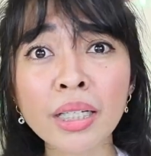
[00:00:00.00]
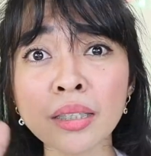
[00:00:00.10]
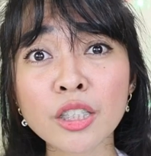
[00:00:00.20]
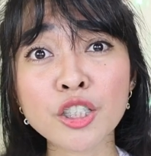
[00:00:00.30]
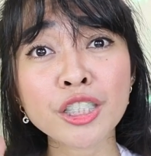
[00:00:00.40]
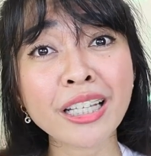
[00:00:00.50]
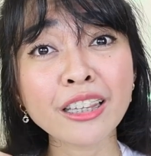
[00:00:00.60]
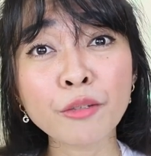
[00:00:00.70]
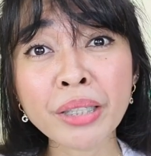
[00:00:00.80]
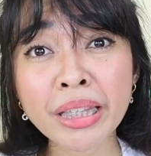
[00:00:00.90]

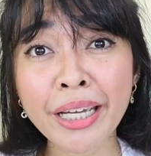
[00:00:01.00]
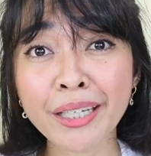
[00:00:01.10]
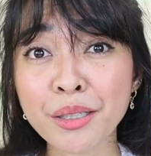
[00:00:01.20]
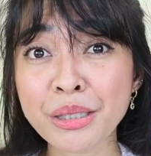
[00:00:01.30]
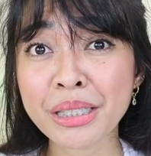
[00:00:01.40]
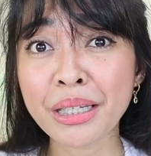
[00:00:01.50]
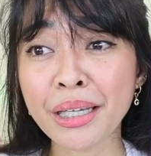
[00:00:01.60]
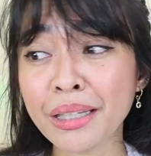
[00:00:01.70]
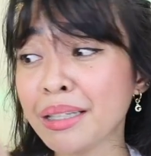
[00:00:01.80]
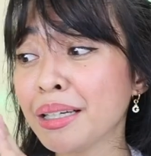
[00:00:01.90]
nagsished naman tayo ng
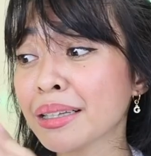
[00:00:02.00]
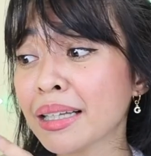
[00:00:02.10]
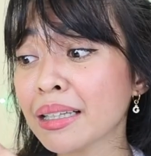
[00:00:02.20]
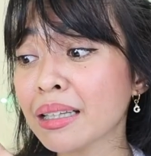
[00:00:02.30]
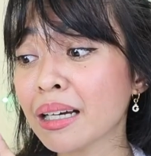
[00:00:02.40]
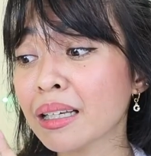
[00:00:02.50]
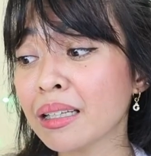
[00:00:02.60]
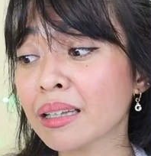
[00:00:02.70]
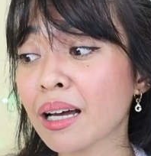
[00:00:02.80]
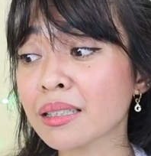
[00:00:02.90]
skin eh. Hindi lang natin
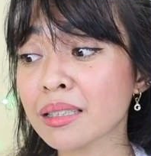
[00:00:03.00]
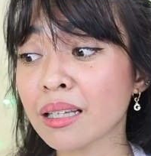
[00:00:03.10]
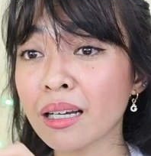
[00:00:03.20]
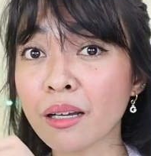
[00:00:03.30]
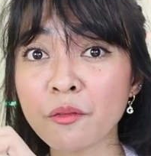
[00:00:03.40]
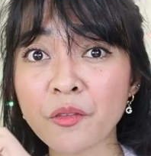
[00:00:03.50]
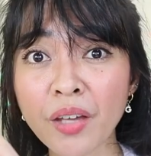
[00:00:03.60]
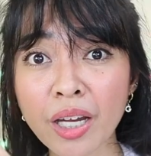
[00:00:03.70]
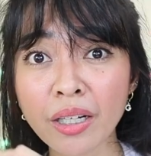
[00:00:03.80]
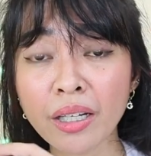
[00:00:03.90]
nakikita kasi talagang
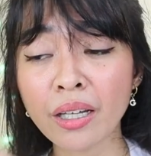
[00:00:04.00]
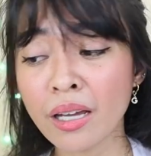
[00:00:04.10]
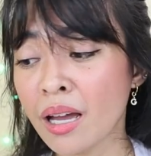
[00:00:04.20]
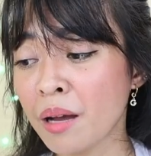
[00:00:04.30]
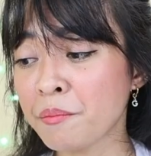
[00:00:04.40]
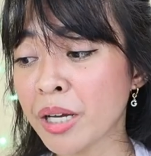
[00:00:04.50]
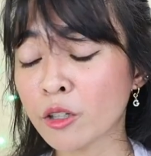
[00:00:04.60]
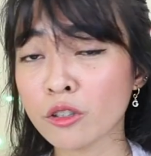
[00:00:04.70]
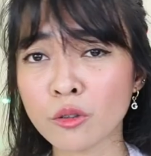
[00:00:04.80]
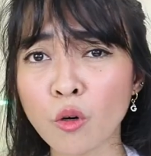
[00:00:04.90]
very
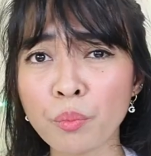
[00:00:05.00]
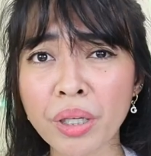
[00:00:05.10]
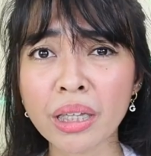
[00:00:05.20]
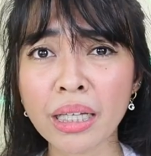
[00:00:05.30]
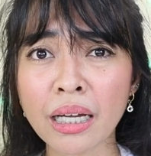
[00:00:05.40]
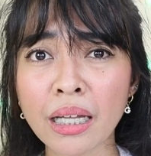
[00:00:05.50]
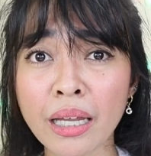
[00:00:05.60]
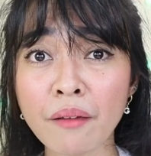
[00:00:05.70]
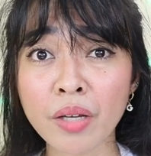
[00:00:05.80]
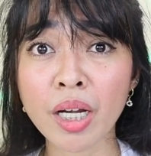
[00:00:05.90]
microscopic na
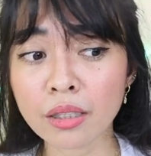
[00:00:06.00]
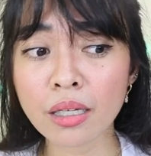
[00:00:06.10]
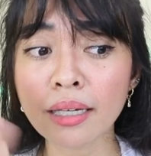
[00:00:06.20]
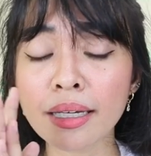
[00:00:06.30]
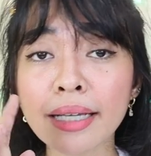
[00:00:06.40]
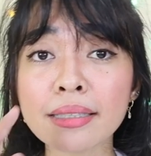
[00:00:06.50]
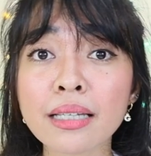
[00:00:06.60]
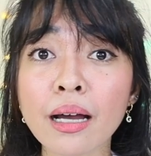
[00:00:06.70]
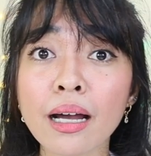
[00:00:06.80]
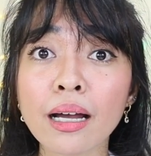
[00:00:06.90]
level. Unlike
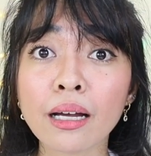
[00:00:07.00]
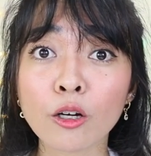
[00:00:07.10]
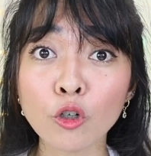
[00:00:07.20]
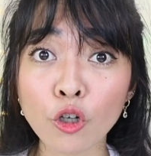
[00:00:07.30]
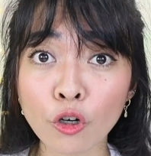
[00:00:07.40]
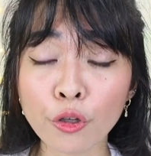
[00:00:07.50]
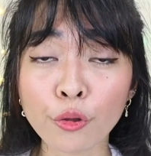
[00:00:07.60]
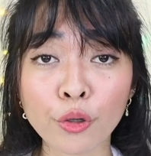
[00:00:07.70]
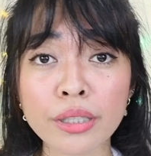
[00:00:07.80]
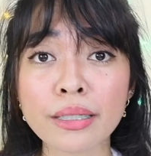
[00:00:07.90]
sa
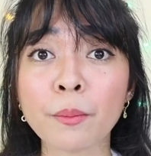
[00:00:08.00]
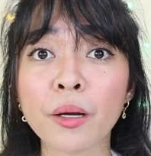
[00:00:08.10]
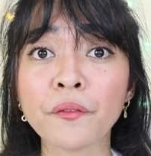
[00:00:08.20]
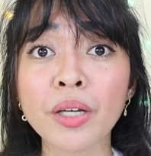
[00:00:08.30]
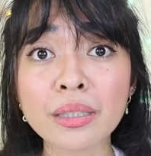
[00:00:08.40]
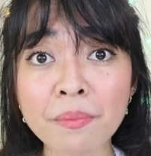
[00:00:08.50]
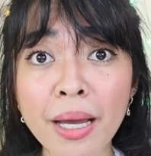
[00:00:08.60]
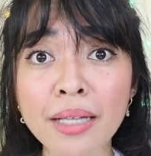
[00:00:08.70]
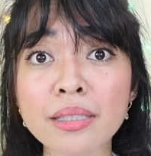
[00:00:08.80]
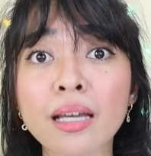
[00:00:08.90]
cloth or sa mga face
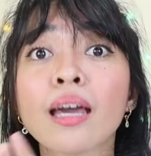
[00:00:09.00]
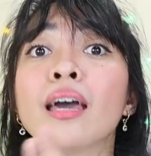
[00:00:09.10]
mask,